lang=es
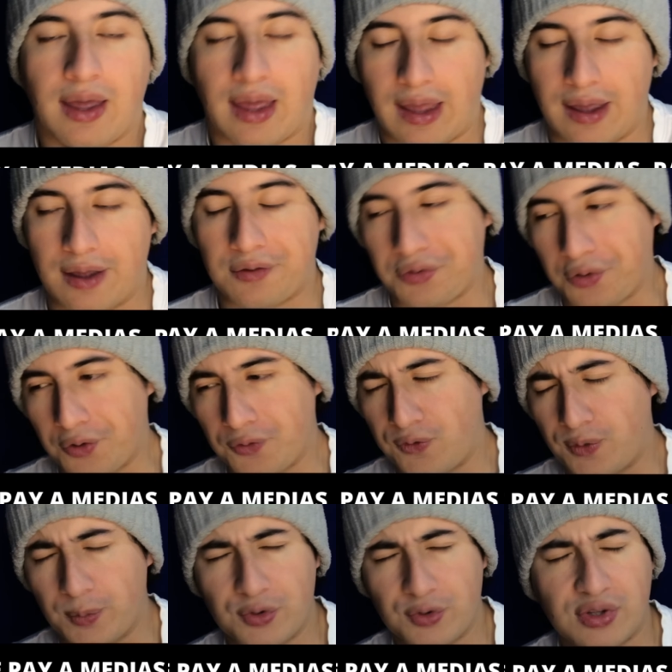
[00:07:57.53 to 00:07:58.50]
eh, todos
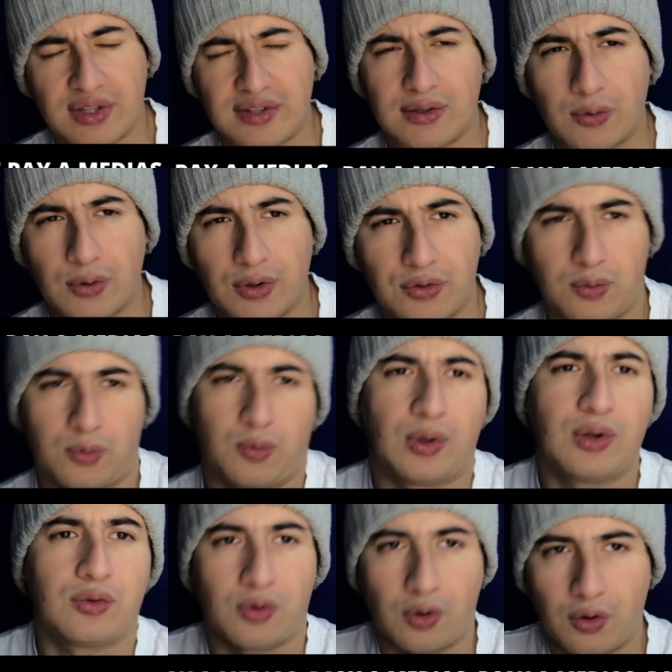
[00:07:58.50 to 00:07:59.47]
fuimos testigos de eso,
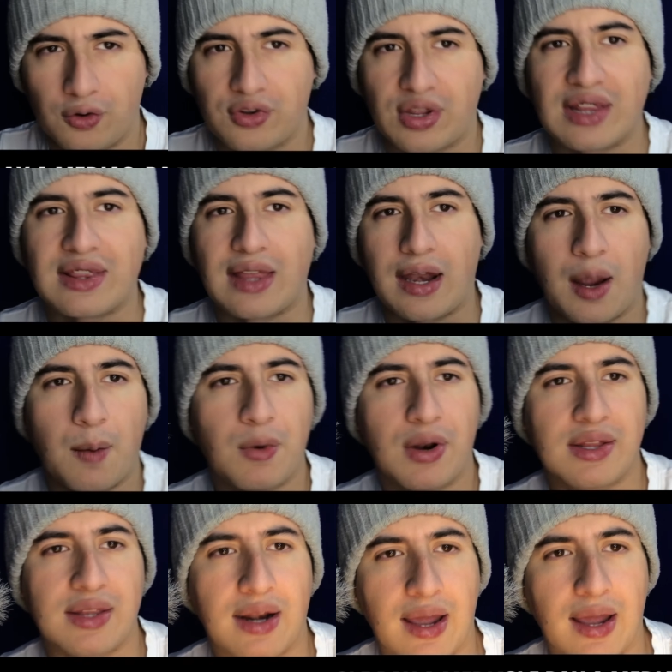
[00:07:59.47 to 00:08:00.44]
bueno, todos los que teníamos
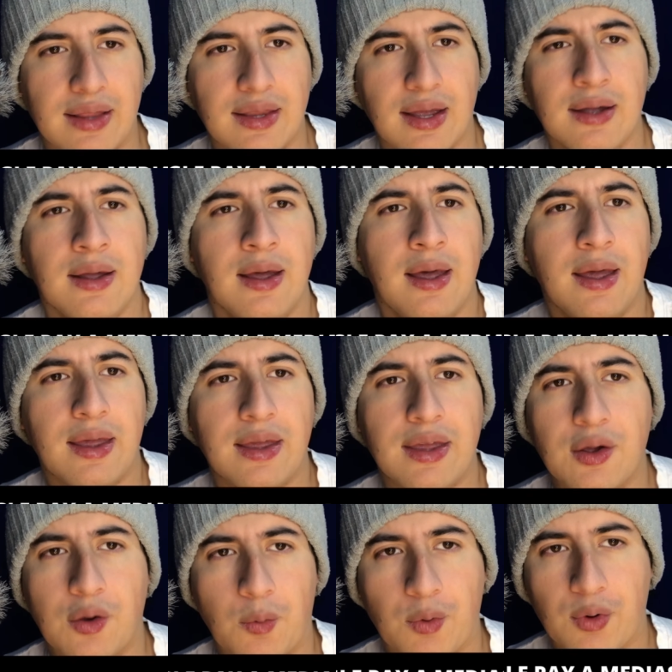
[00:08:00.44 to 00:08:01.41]
la tarjeta
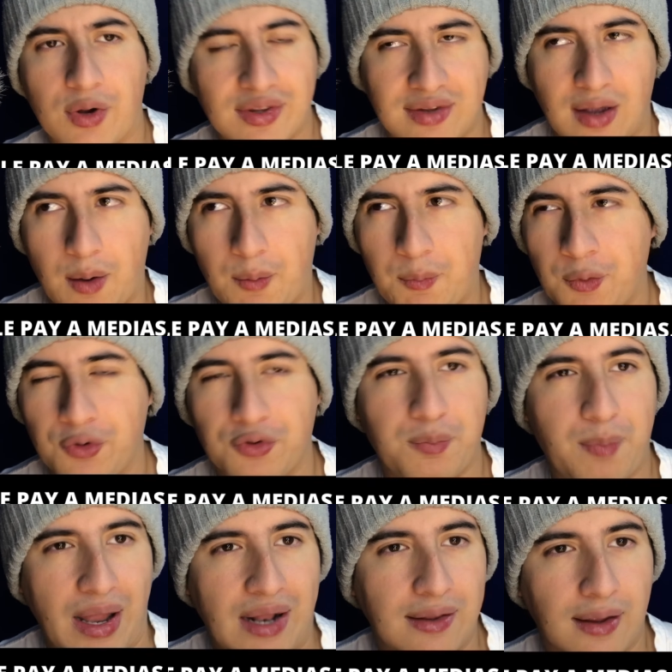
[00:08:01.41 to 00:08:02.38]
y como que estábamos
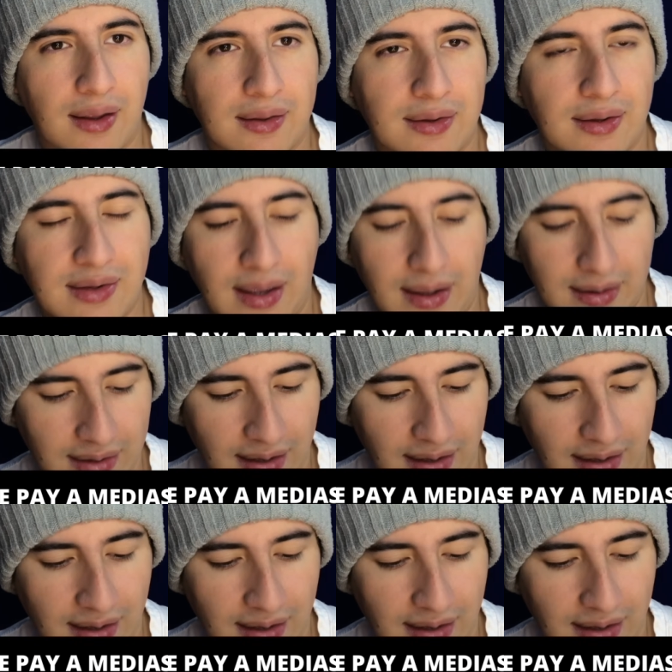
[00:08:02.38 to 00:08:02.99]
pendientes de,